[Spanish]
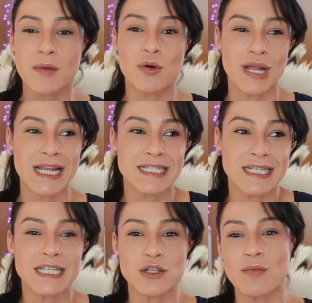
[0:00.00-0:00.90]
porque las
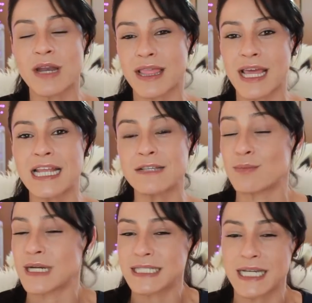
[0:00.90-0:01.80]
casas comerciales
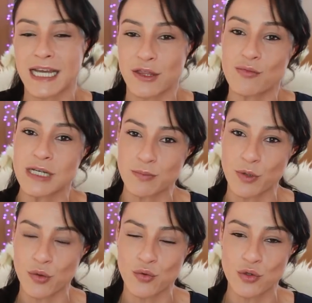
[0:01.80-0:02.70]
van sacando más
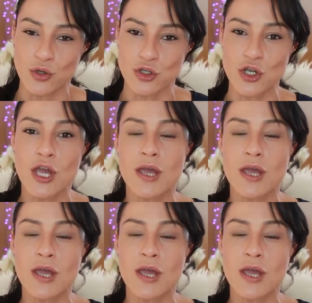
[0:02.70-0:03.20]
productos